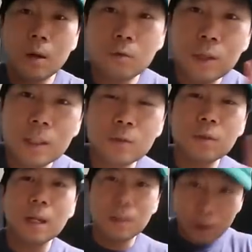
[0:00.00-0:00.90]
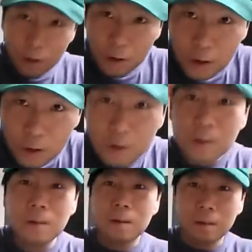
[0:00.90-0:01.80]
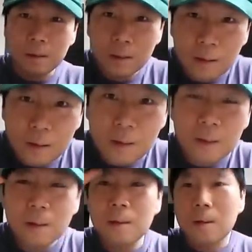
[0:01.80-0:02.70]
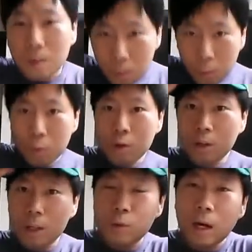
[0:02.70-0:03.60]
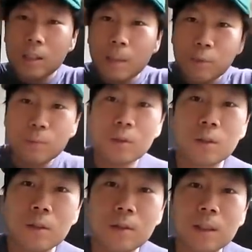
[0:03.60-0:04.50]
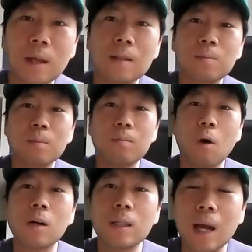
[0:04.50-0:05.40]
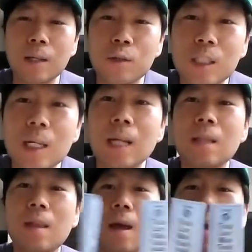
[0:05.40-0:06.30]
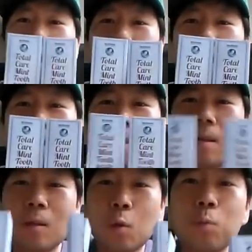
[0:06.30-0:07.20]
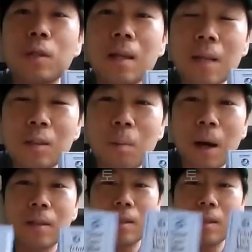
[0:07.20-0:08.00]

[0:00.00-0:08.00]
안녕, 우리 친구들 안녕. 오늘 리뷰할 제품은 일단은 먹을 게 아니고 치약인데, 이게 노브랜드에서